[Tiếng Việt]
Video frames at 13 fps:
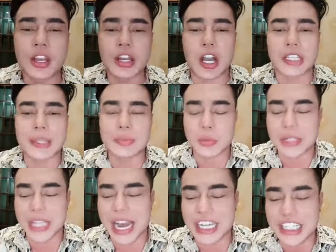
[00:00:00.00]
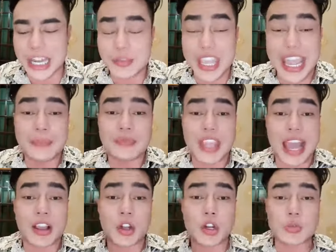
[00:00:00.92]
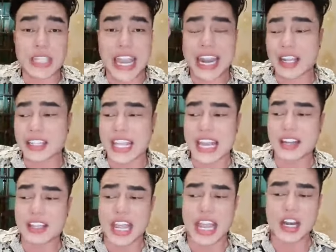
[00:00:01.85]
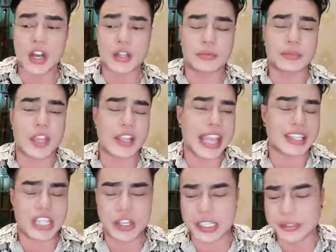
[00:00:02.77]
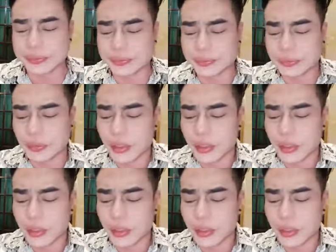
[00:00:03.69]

Rồi tiếp tục xe livestream cho em Dạ có lúc xe nó xe nó dễ luôn Nhỏ nhạc xíu anh